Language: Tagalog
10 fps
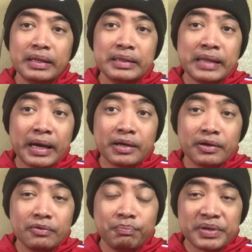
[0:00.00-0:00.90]
ng
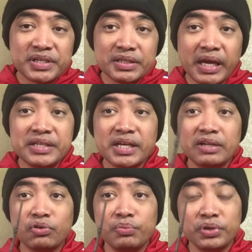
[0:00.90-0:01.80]

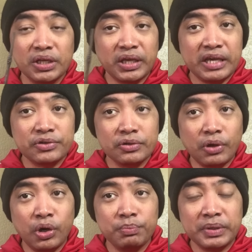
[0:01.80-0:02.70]
Presidential Communication
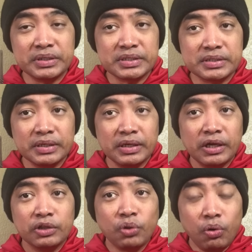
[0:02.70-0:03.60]
Office
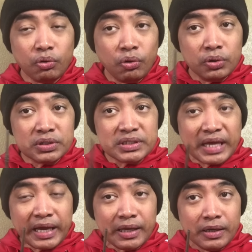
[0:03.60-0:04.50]
tungkol
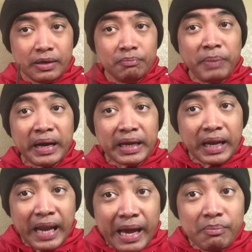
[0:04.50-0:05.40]
sa
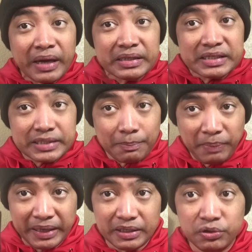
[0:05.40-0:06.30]
paglaban sa
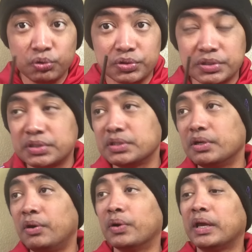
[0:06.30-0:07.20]
fake news.
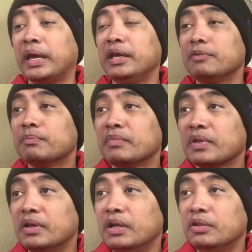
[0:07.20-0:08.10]
Okay?
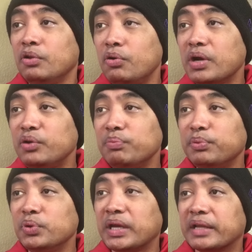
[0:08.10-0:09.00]
Noong ano
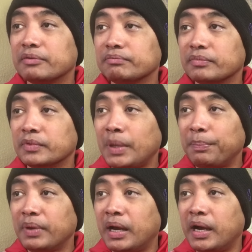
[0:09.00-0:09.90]
po yan, na, uh,
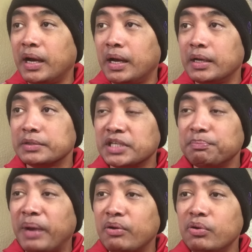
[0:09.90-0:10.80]
ah, si
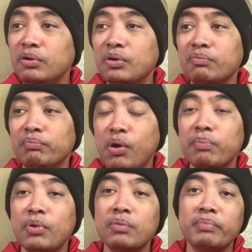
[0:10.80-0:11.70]
Pangulong
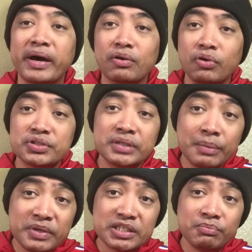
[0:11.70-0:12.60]
Bongbong Marcos na
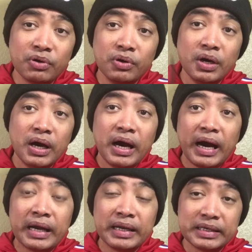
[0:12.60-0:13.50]
mismo
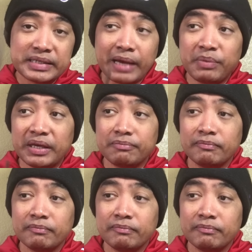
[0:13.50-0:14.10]
ang nagsabi